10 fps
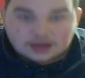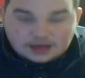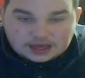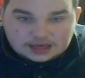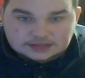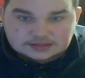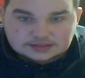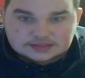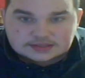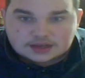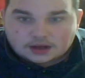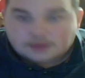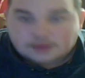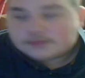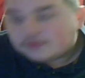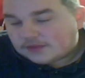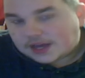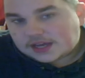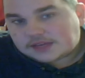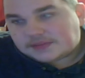Erstes Jahr
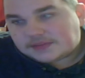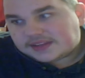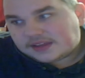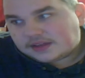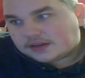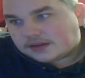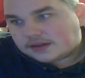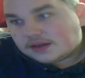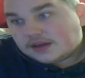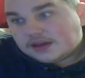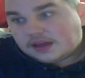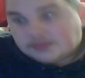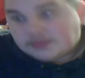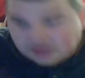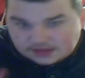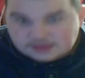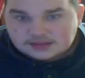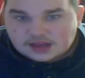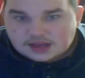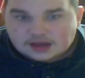war ich mit den... In diesen
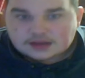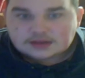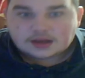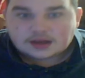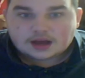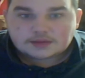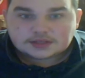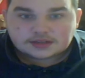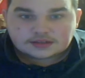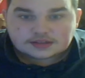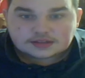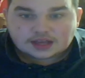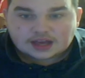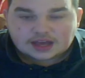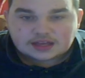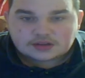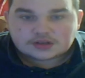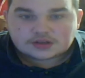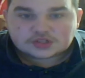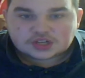Jahre habe ich drei
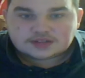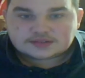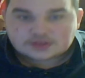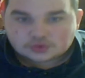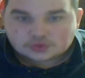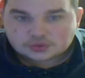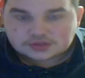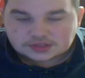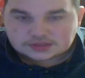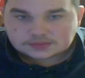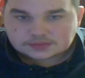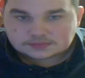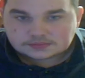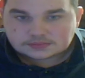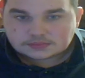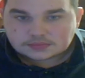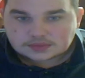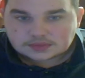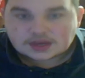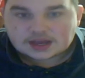neue Channels gegründet.
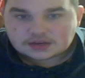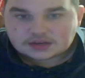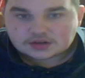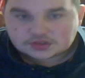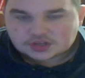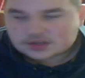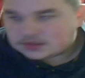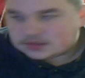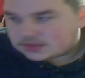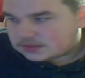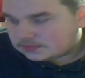Drei neue Channels.